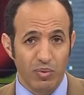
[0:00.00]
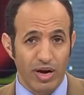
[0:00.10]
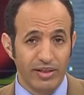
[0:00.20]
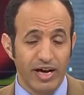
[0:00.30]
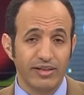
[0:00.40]

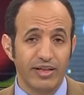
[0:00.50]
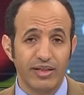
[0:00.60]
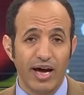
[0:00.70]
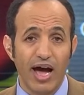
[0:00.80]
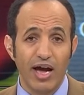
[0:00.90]
وإثارة
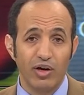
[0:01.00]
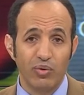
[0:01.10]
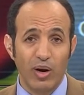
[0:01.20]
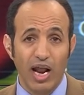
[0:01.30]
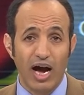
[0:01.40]

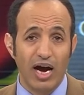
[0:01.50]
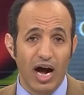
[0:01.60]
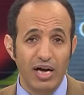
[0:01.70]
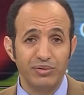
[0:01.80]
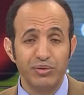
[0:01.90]
الضغائن
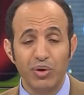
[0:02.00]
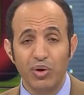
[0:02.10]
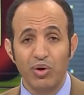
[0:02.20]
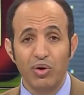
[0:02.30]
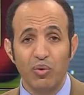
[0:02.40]
والأحقاد
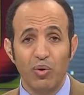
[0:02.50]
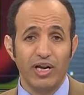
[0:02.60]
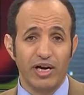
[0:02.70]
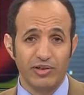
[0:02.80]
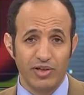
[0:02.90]

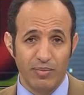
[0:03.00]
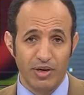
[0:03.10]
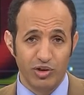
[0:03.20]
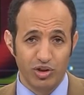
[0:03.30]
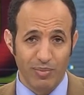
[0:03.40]
والانقسام
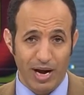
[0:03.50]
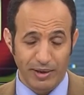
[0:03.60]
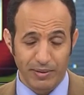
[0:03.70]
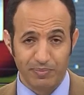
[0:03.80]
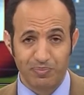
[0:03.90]
الاجتماعي